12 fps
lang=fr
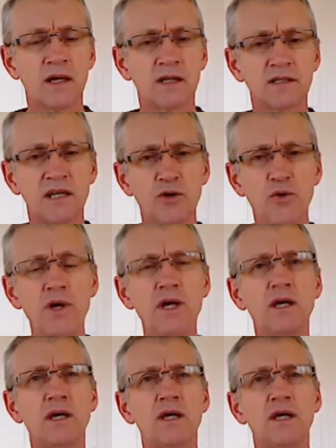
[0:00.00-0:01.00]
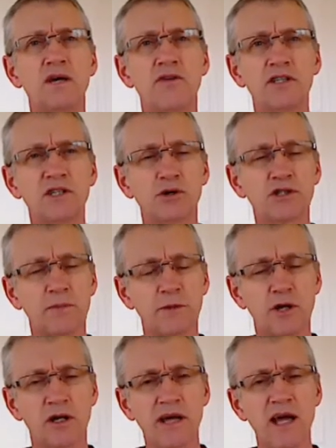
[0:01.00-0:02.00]
C'est lui qui va dire au
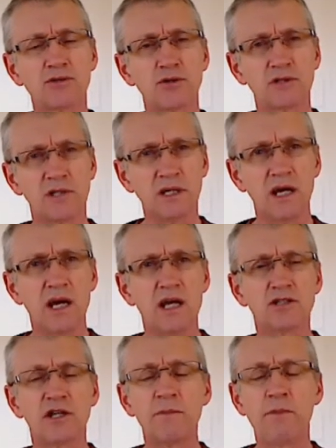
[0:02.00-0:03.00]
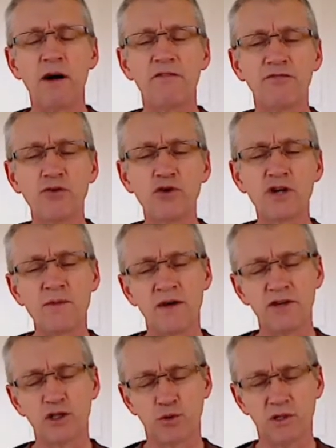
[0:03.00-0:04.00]
chapitre 15 aussi, ce n'est pas vous qui
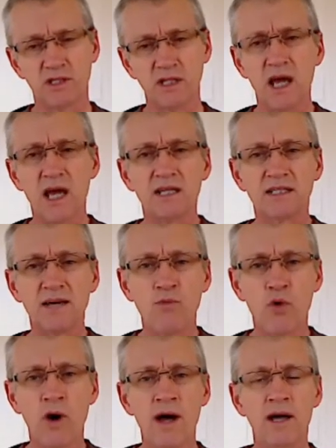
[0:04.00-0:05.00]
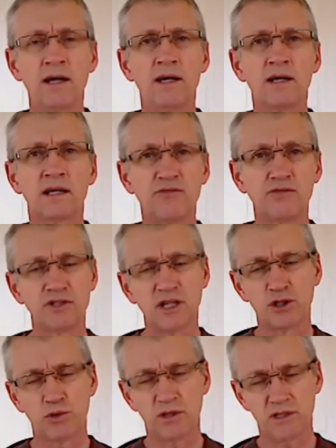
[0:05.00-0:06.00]
m'avez choisi, c'est moi qui vous ai
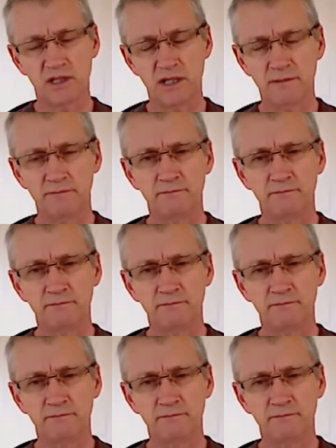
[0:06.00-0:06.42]
choisi.